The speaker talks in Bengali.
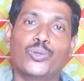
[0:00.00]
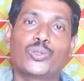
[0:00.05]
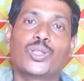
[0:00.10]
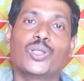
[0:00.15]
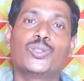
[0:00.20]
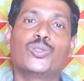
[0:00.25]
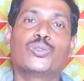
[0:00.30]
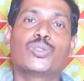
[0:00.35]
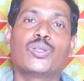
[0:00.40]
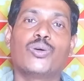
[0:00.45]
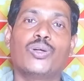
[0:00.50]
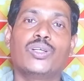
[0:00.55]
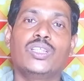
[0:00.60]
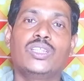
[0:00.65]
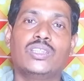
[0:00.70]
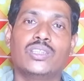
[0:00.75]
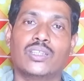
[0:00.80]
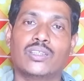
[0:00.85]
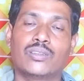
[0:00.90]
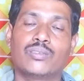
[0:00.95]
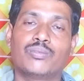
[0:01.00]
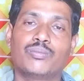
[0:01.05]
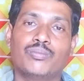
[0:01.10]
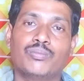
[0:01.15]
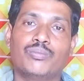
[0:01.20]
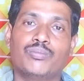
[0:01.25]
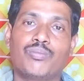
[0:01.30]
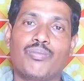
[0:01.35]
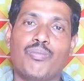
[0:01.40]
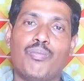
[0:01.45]
নড়তে চড়তে অনিচ্ছা
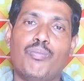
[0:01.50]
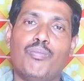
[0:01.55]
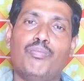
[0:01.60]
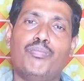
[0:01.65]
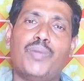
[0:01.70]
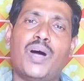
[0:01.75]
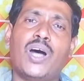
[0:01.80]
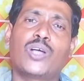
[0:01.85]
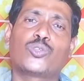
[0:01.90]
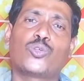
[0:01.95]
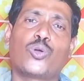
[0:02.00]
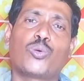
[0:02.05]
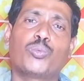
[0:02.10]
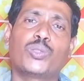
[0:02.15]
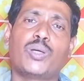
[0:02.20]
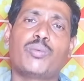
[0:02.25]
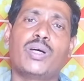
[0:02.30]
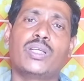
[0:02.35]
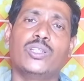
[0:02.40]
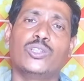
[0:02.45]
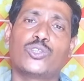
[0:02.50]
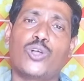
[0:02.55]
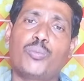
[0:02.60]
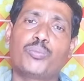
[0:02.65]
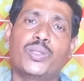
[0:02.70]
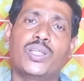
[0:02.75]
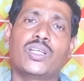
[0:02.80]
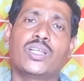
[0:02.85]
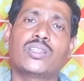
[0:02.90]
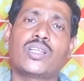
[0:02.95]
পা সর্বদা ভারী
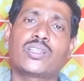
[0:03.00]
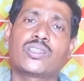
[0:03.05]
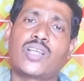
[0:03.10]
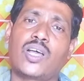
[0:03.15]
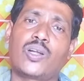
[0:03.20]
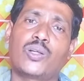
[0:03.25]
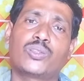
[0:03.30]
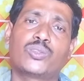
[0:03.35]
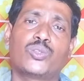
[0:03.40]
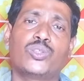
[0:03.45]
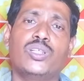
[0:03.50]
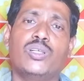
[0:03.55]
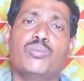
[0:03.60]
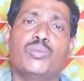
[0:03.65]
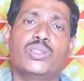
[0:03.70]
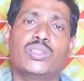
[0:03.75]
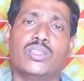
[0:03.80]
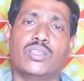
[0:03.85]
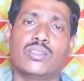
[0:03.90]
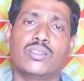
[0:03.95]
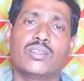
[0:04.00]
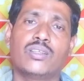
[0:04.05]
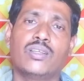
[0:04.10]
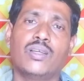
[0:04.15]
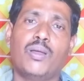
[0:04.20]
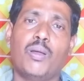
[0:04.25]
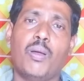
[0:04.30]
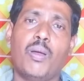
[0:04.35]
সব থেকে তার সারা শরীরের মধ্যে